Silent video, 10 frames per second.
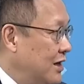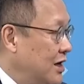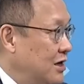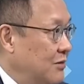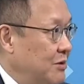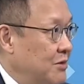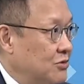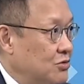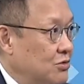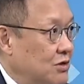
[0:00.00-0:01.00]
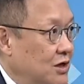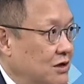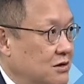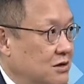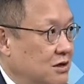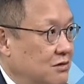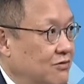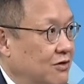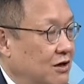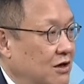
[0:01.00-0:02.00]
它里面没有中国电池成分，
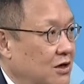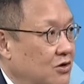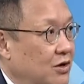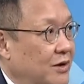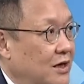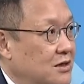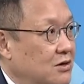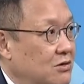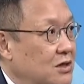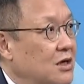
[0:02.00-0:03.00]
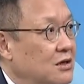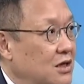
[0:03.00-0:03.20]
对不对？这都认